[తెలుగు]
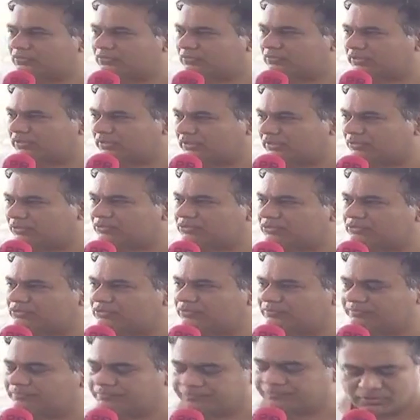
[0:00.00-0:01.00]
ఈరోజు
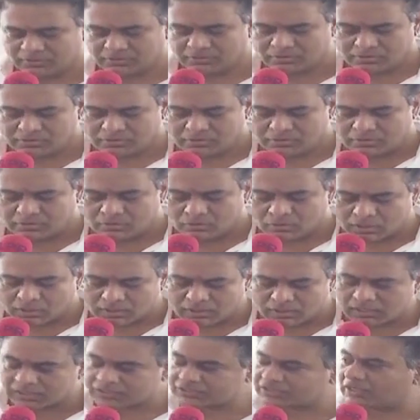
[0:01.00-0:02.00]
ఒక
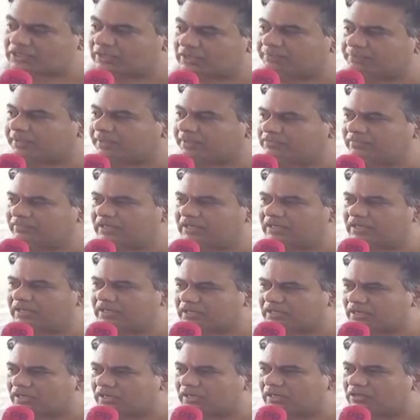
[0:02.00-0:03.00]
లక్ష పదివేల
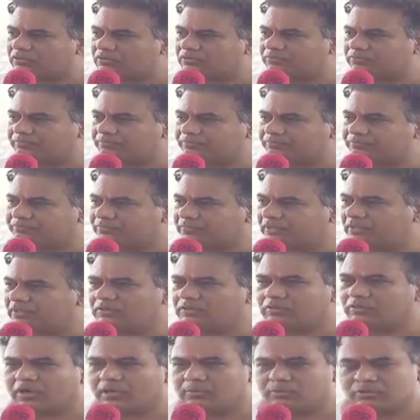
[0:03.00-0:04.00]
ఎకరాలకు నీళ్లు
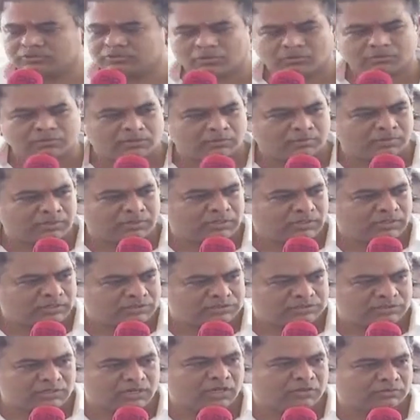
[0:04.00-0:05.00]
రాబోతూ ఉండడం అంటే ఈ
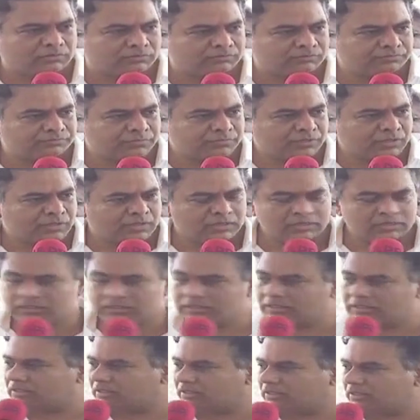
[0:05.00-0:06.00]
జిల్లాకు ఇది
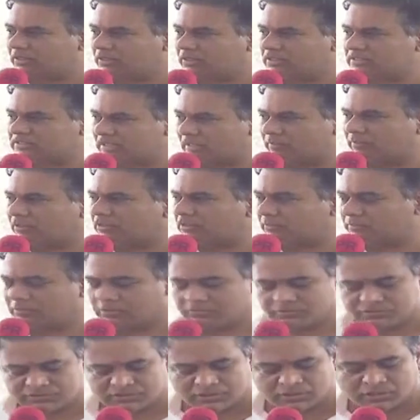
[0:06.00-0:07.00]
సామాన్యమైన
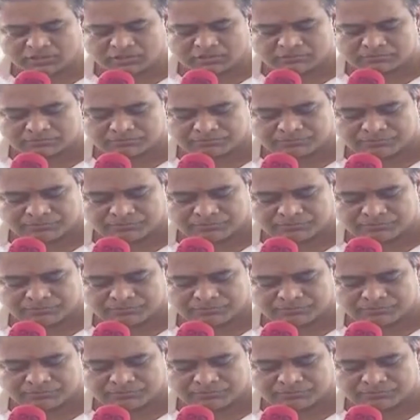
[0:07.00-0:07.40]
విషయం కాదు